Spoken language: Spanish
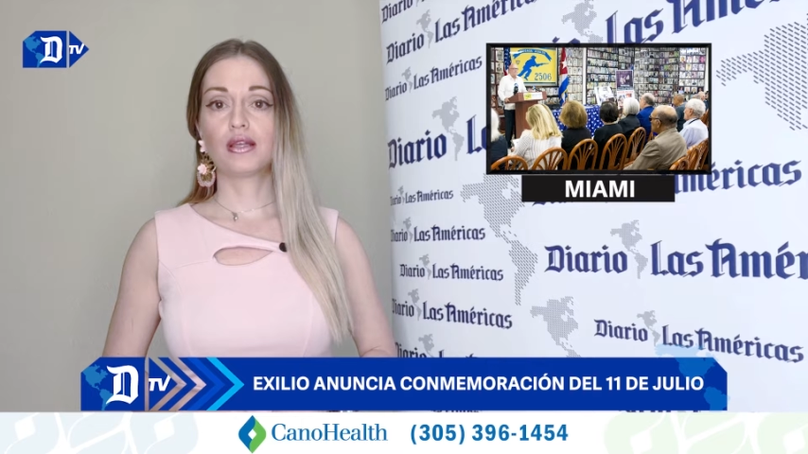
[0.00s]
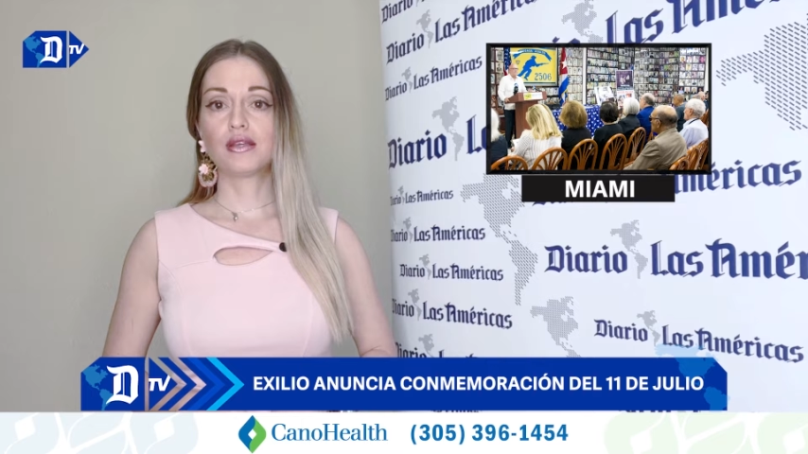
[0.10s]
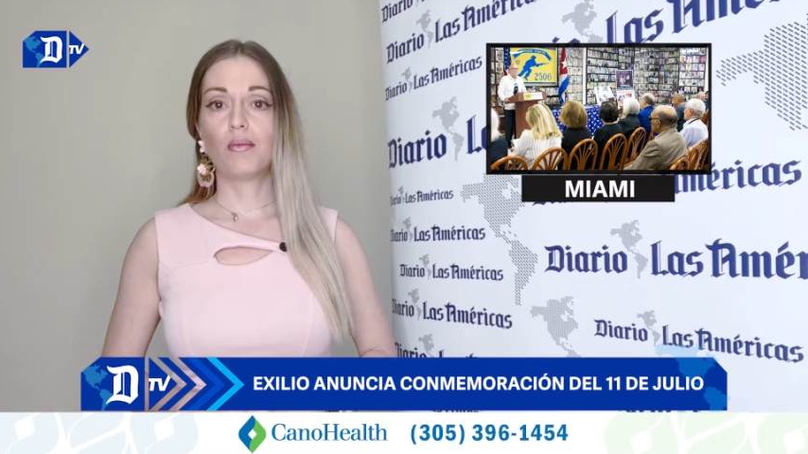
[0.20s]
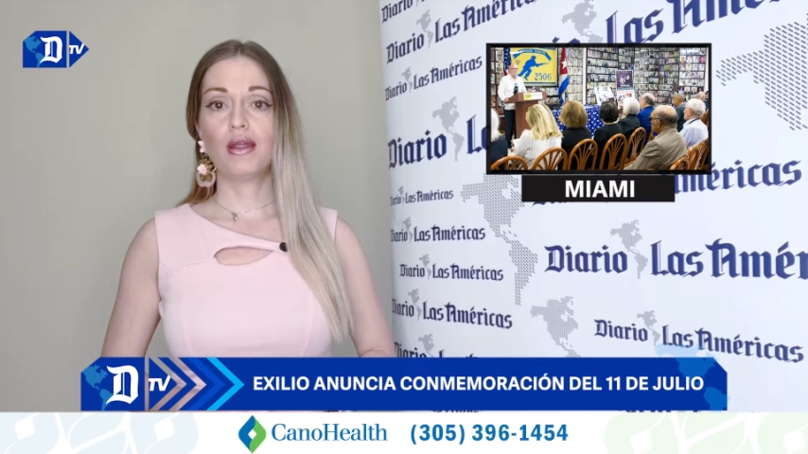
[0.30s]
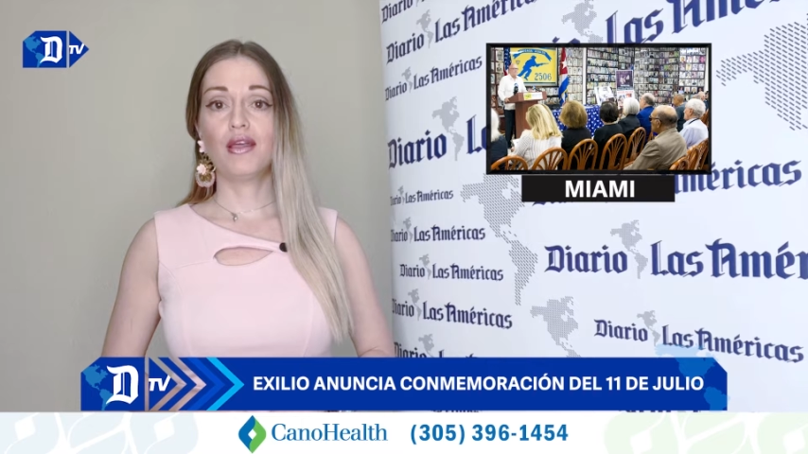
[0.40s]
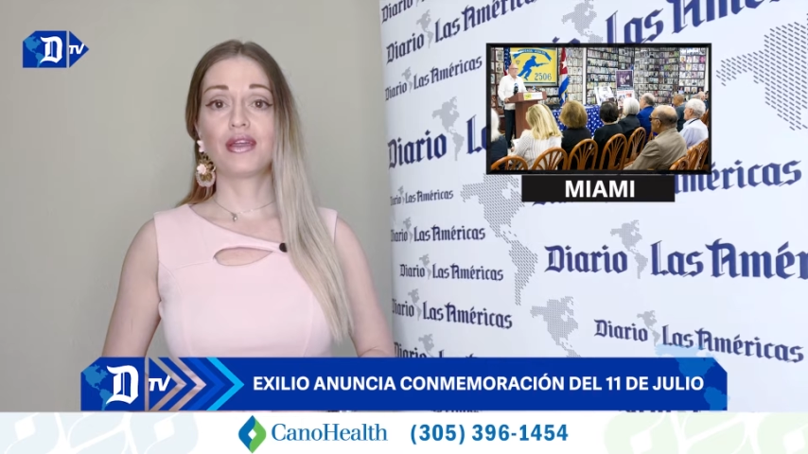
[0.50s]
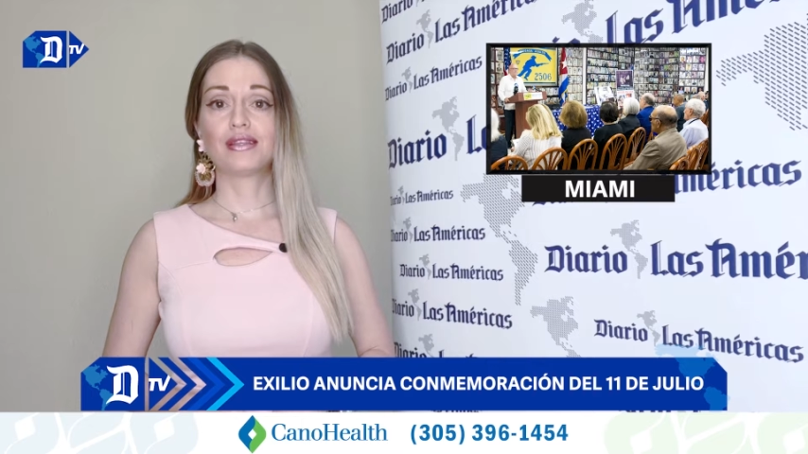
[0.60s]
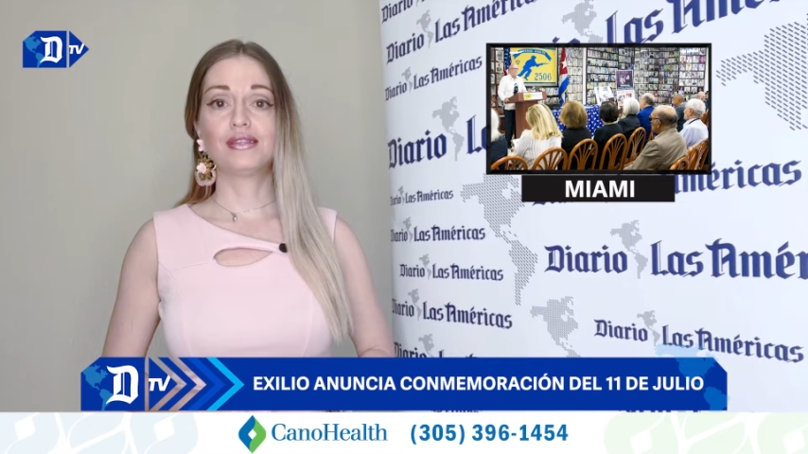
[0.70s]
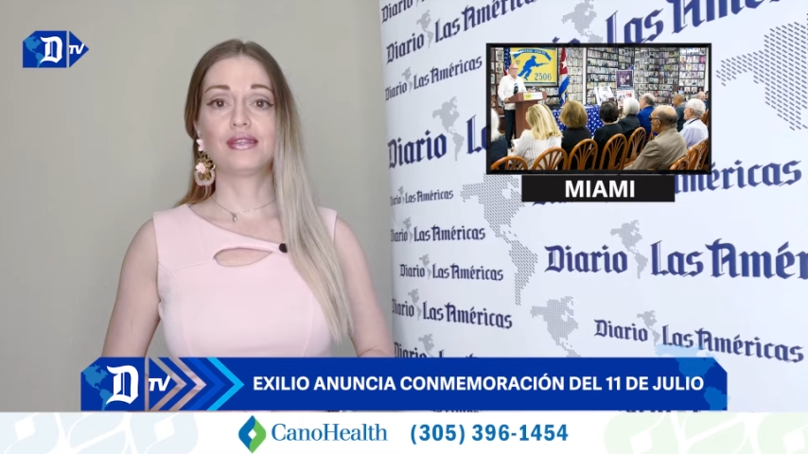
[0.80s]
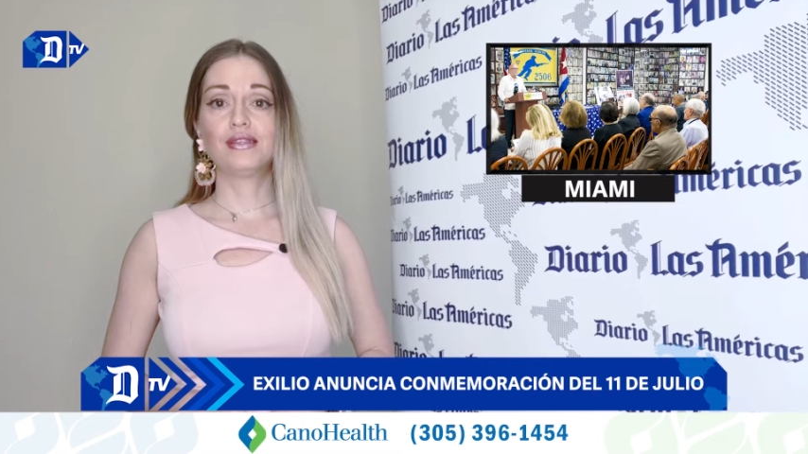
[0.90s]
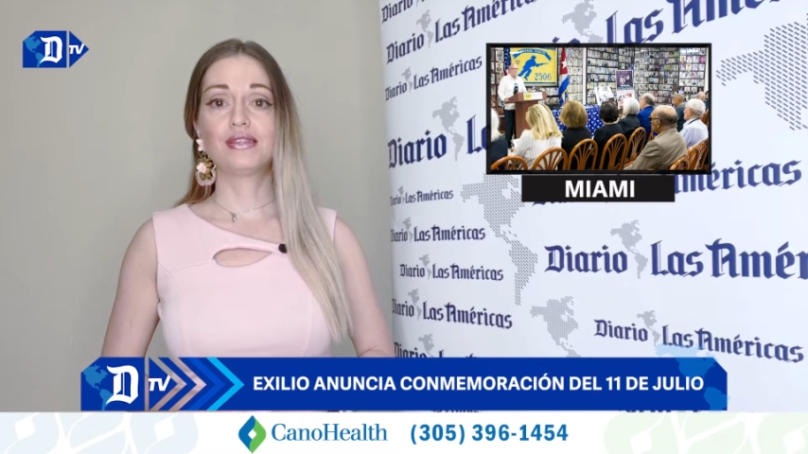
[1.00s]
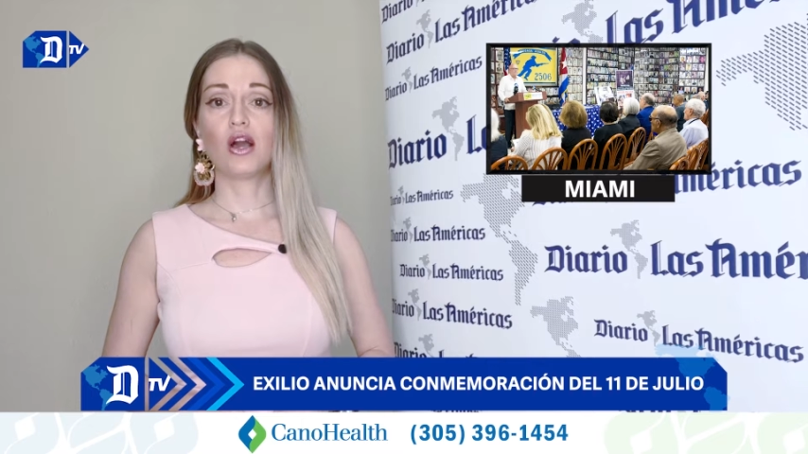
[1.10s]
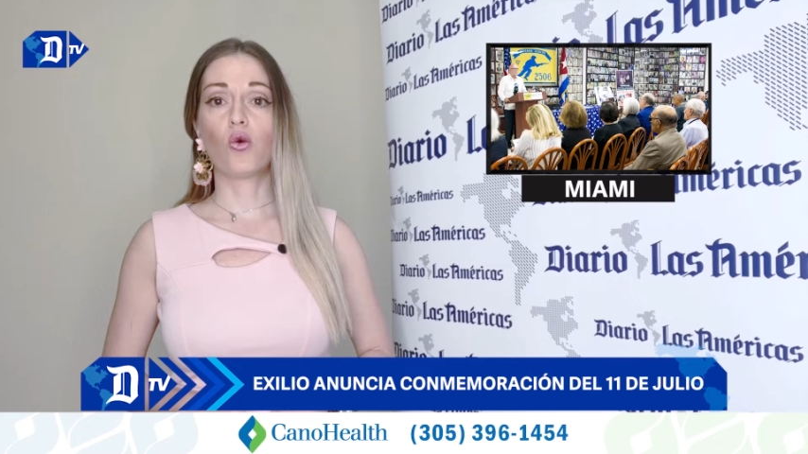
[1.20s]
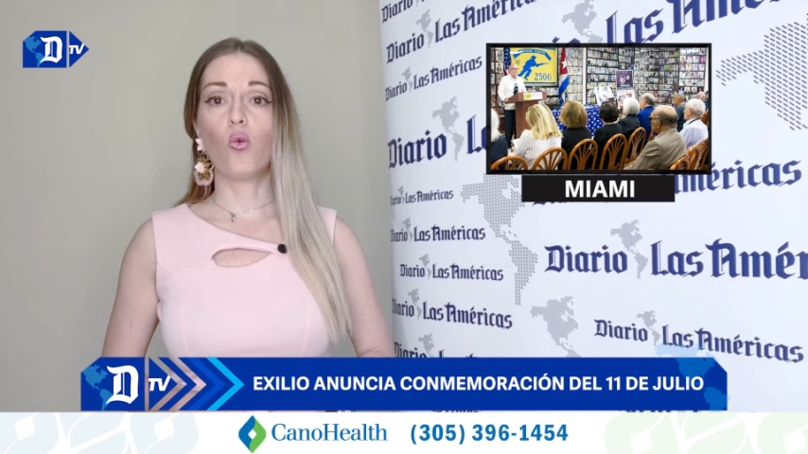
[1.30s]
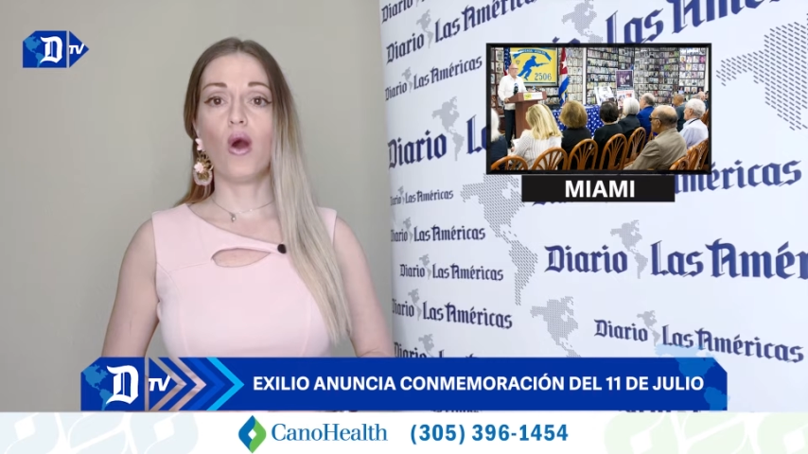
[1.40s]
la Asamblea de
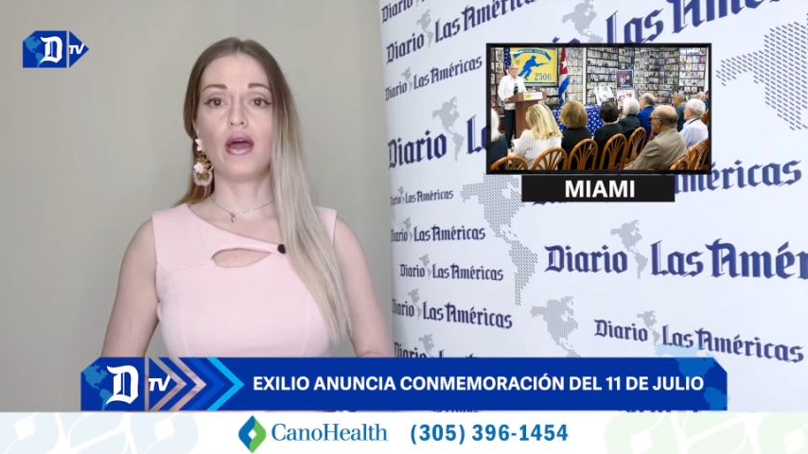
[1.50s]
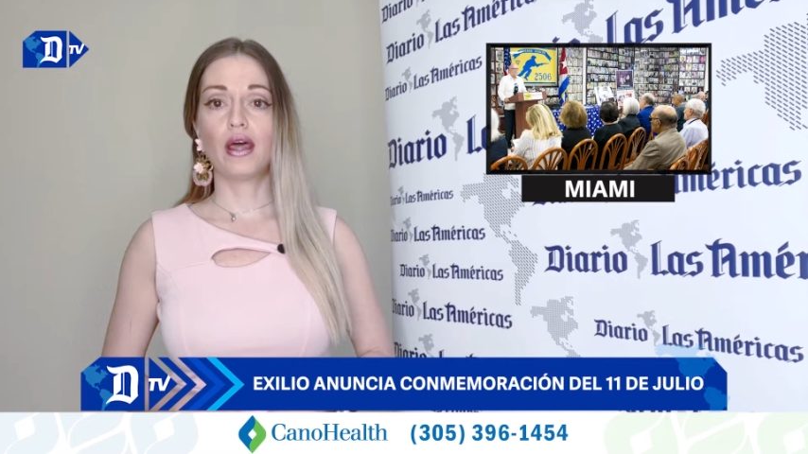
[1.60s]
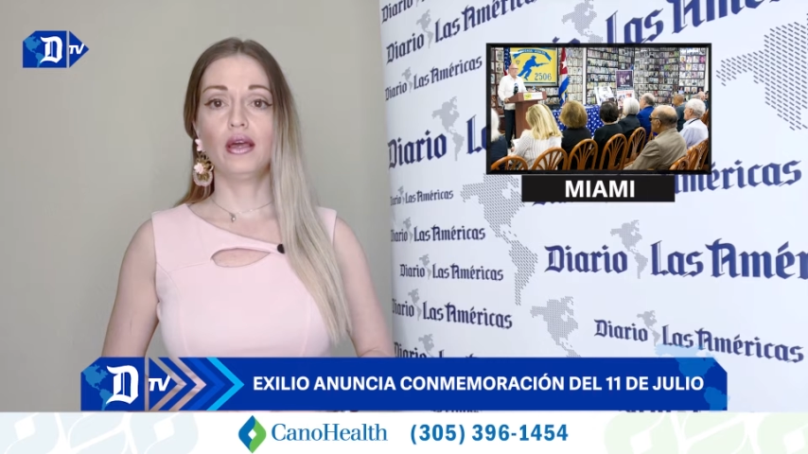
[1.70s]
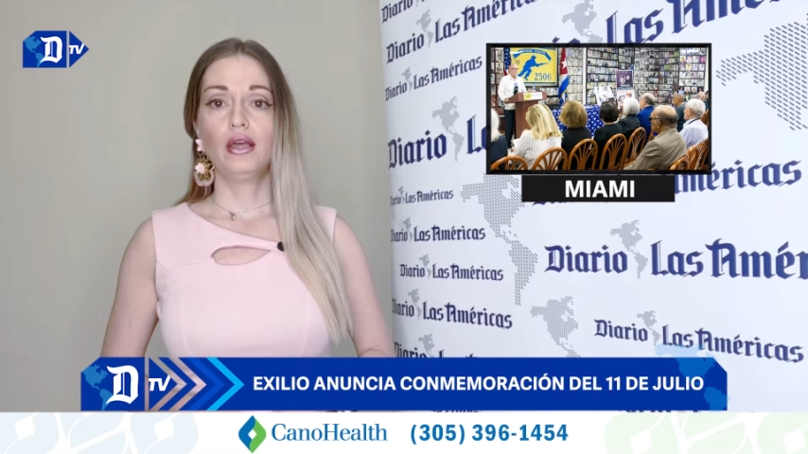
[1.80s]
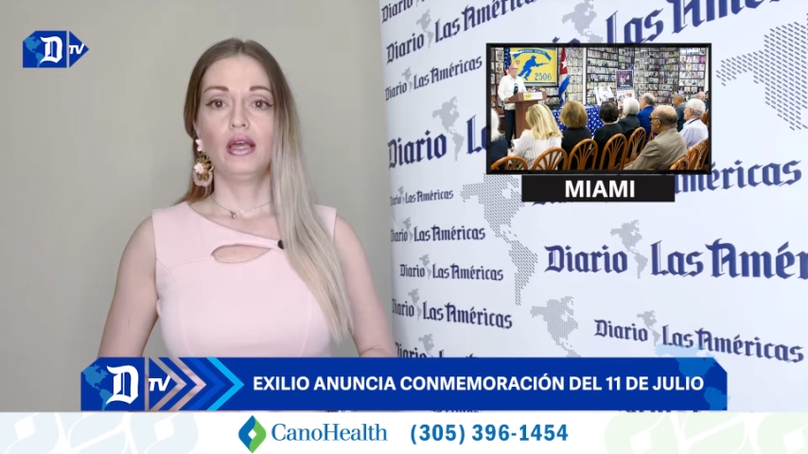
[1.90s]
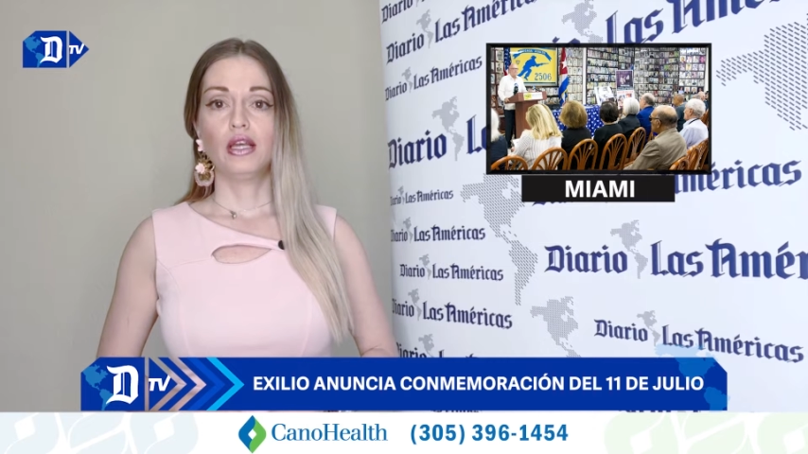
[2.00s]
Resistencia Cubana,